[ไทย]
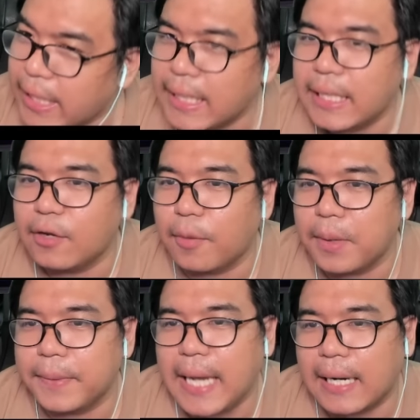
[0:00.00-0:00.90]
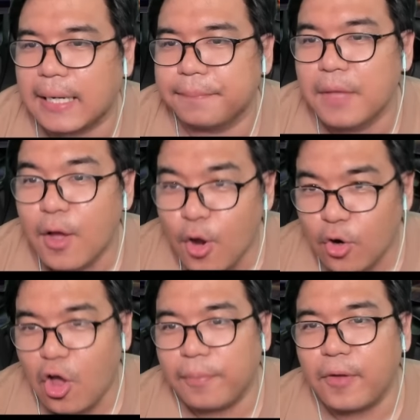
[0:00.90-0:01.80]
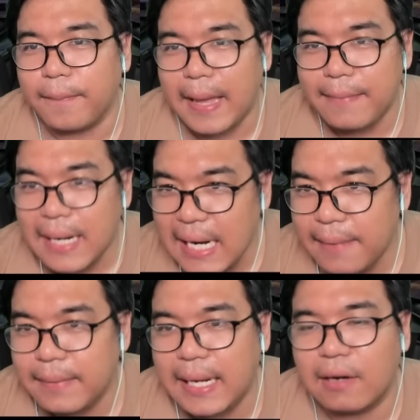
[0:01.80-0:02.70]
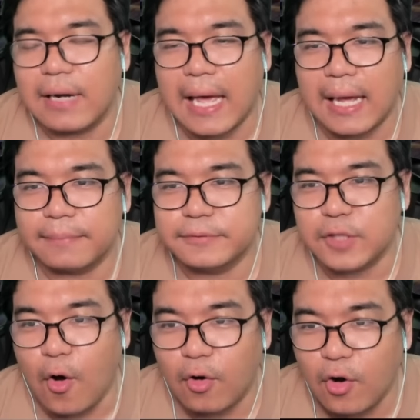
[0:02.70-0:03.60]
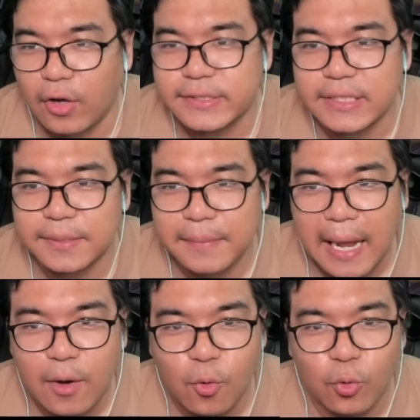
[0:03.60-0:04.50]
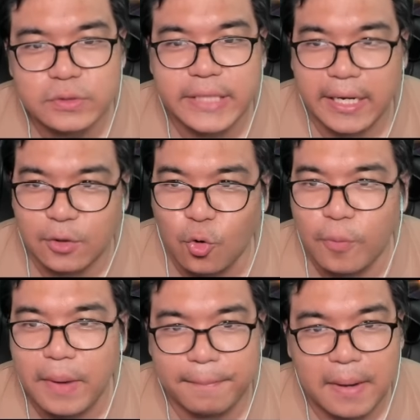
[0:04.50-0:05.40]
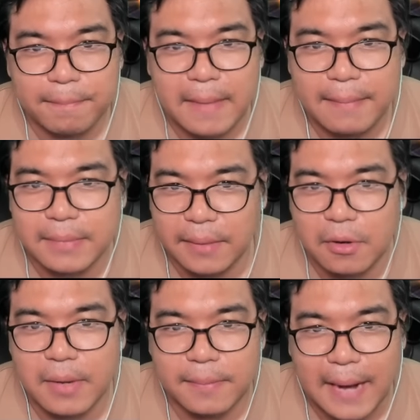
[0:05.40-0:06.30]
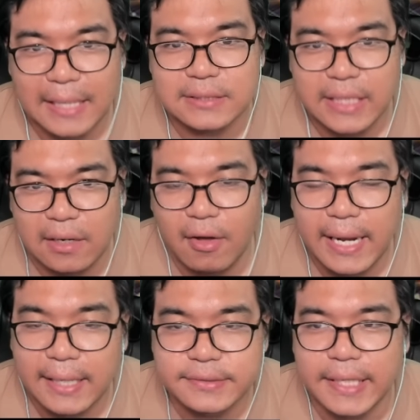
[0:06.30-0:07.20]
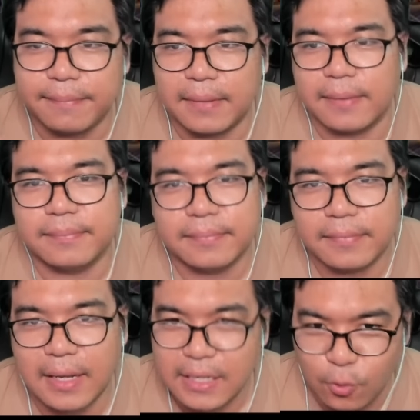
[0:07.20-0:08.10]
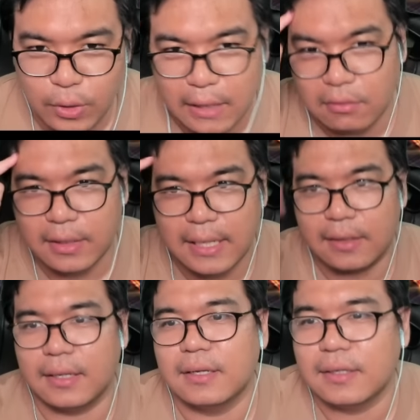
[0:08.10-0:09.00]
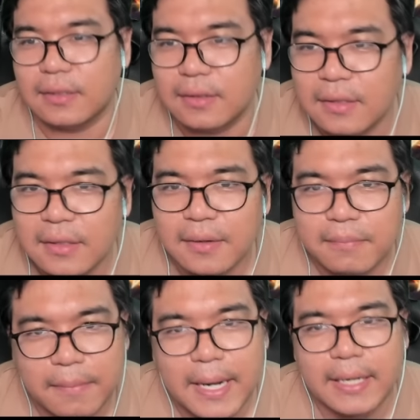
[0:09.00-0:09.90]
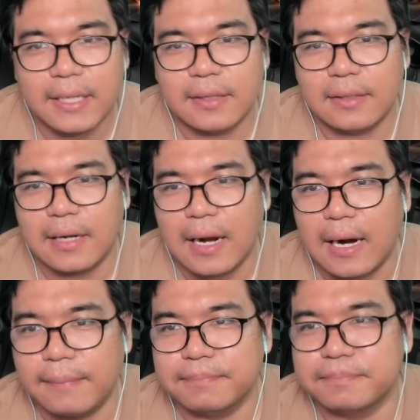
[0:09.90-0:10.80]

ยังดีดีกว่าไม่ประหยัดครับรอบต่อไปมันเริ่มเล่นแล้วหนักครับสองร้อยสี่สิบเก้าคูณเจ็ดคูณแบบแป๊บๆเนี่ยประมาณ หนึ่งพันเจ็ดร้อยห้าสิบ ครับอันนี้คูณเร็วแล้วนะเออประมาณนี้นะครับ